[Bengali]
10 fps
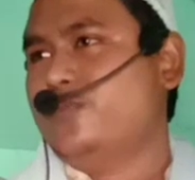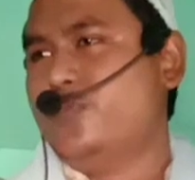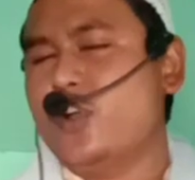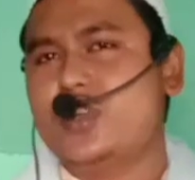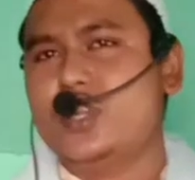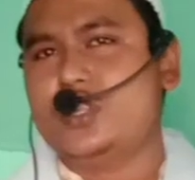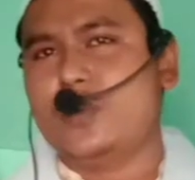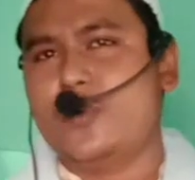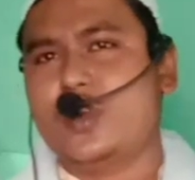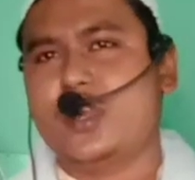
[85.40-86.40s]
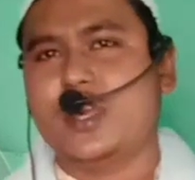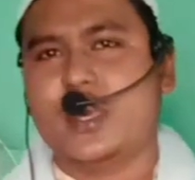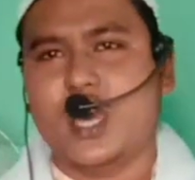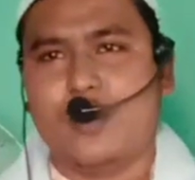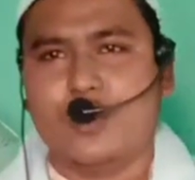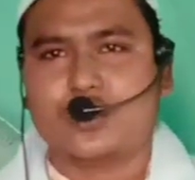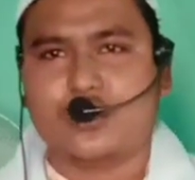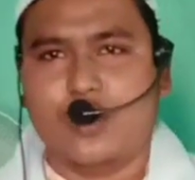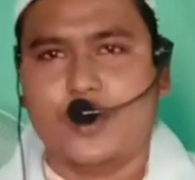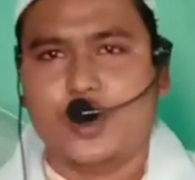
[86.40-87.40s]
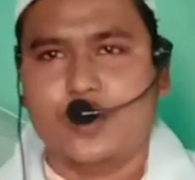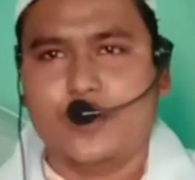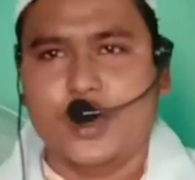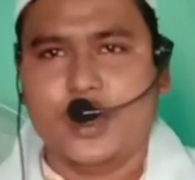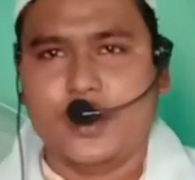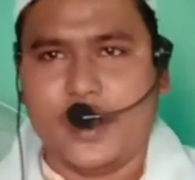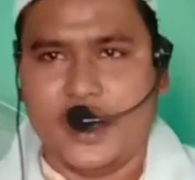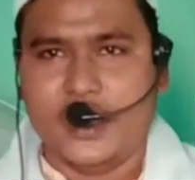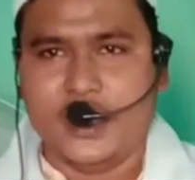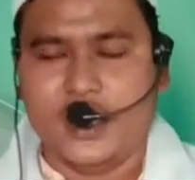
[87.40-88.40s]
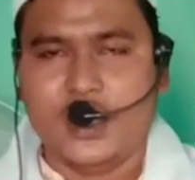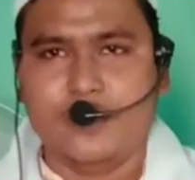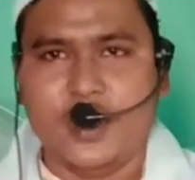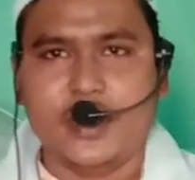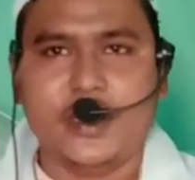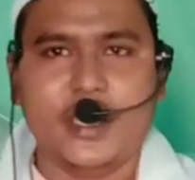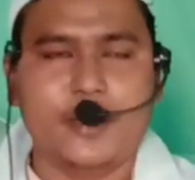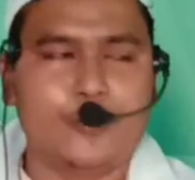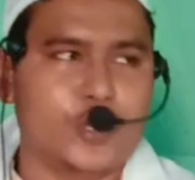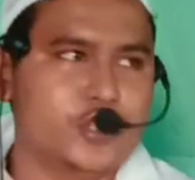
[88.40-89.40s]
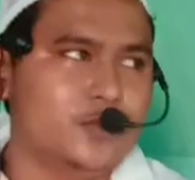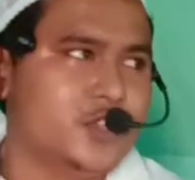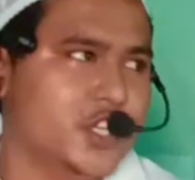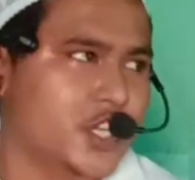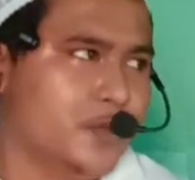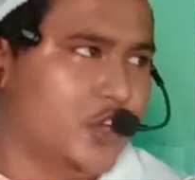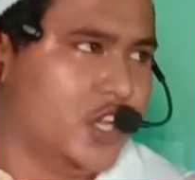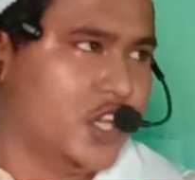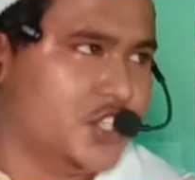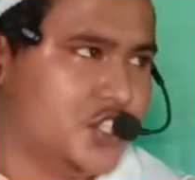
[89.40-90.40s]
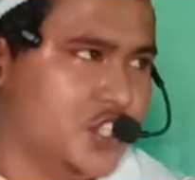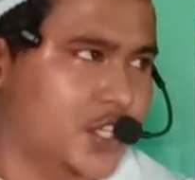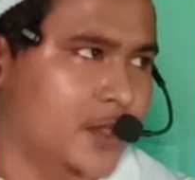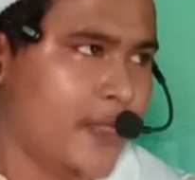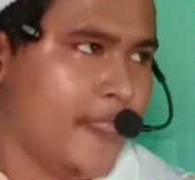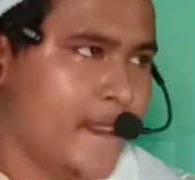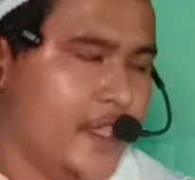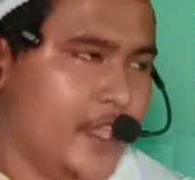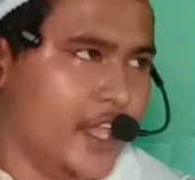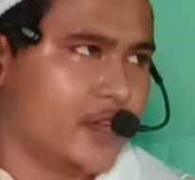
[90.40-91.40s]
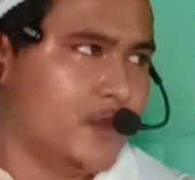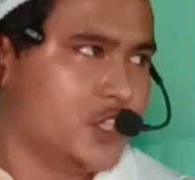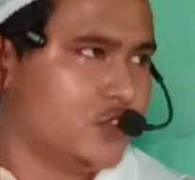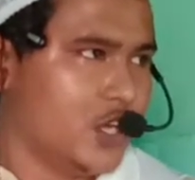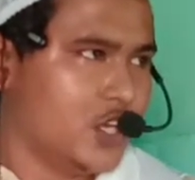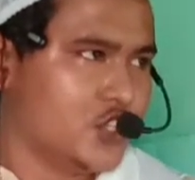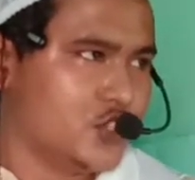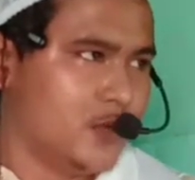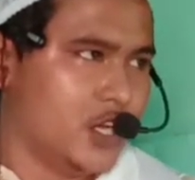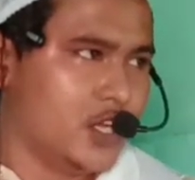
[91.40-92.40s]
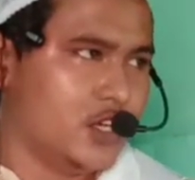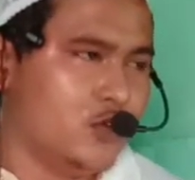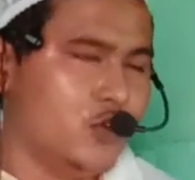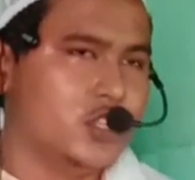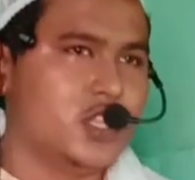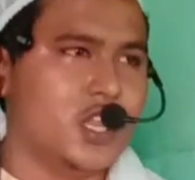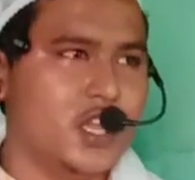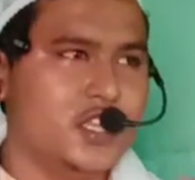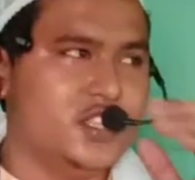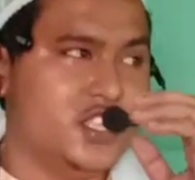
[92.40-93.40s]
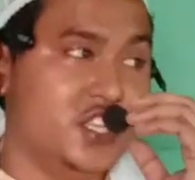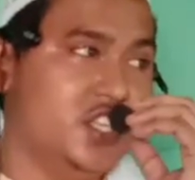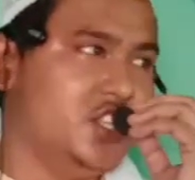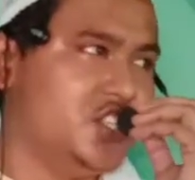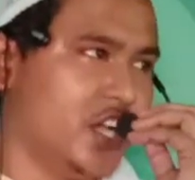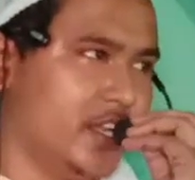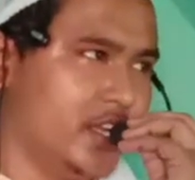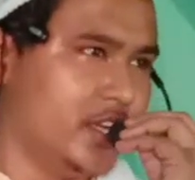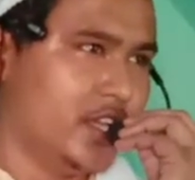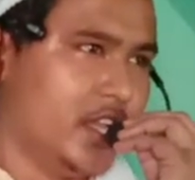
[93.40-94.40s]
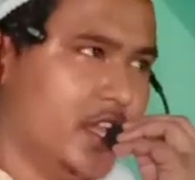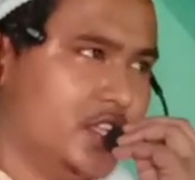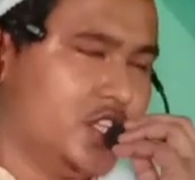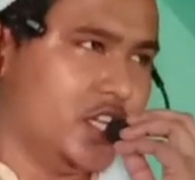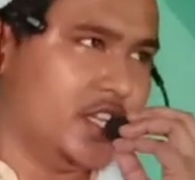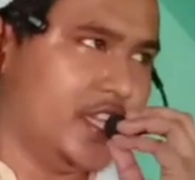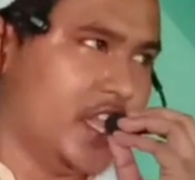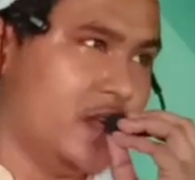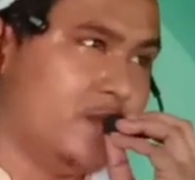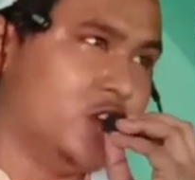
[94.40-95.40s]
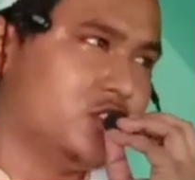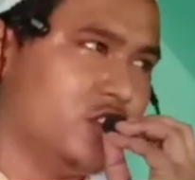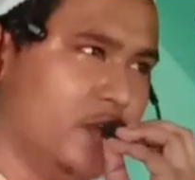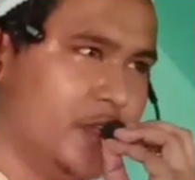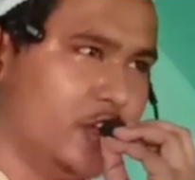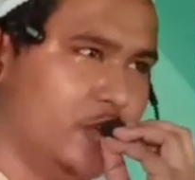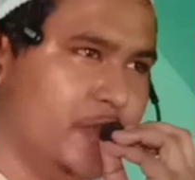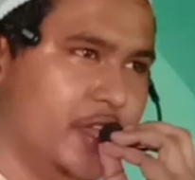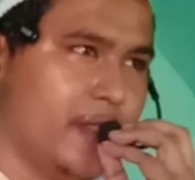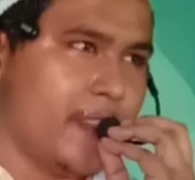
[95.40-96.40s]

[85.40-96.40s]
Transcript: প্রকৃতপক্ষে কেয়ামত কবে হবে এই ইলিম এই জ্ঞান প্রথম থেকে বলে আসছি একমাত্র আল্লাহ সুবাহানহুয়াতালাই তিনিই জানেন যে কেয়ামত কবে হবে